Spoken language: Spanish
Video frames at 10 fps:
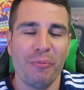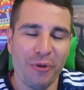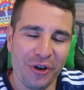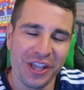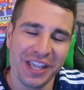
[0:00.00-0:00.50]

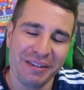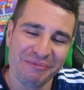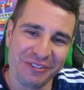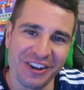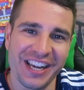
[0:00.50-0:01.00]
Muy
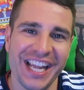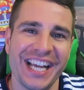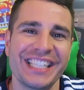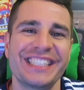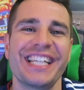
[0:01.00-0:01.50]

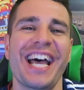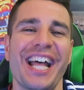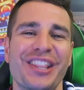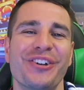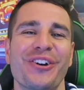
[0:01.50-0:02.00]
buenas
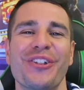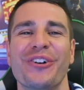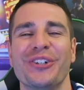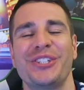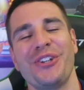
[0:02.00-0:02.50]
a
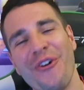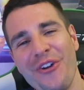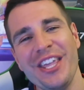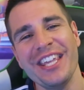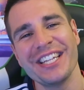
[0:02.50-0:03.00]
todos.
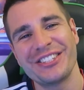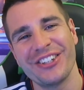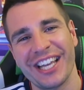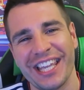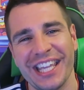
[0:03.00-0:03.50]
Hoy
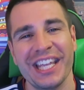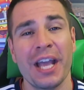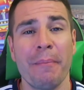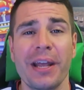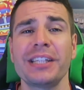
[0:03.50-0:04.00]
estoy aquí
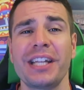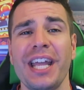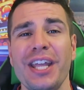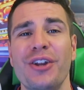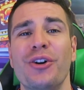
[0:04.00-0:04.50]
para
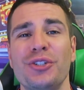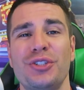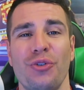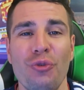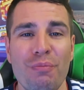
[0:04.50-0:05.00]

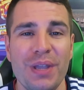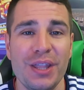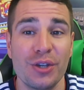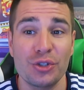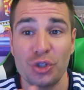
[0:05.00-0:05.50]
traeros un
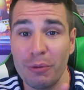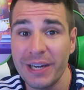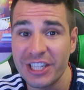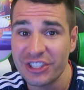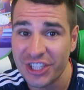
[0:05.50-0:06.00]
vídeo
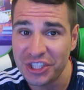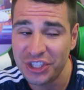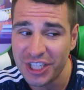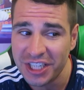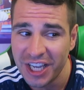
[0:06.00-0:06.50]
sobre
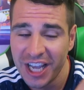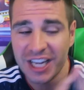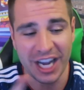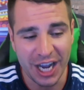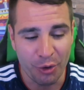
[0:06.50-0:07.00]
Shinji
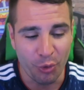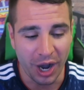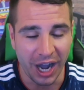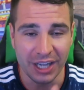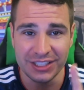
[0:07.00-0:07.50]

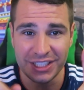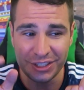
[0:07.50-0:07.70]
Kagawa.